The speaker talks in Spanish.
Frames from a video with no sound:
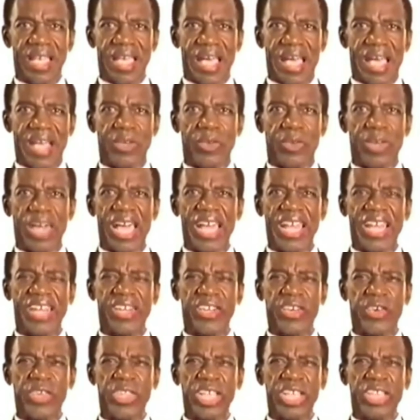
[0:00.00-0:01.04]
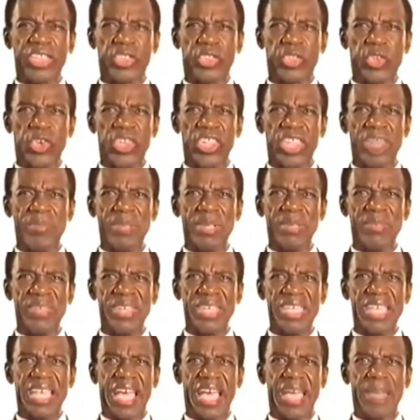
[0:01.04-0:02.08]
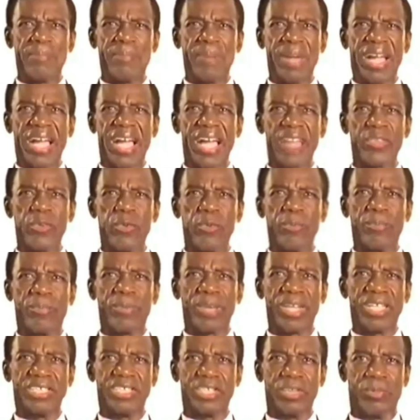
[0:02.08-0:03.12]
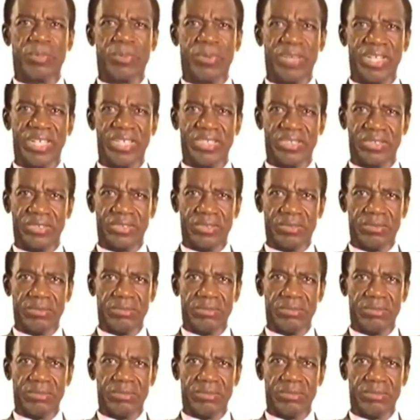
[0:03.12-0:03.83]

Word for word: A lo largo de toda mi vida he pagado un precio por eso.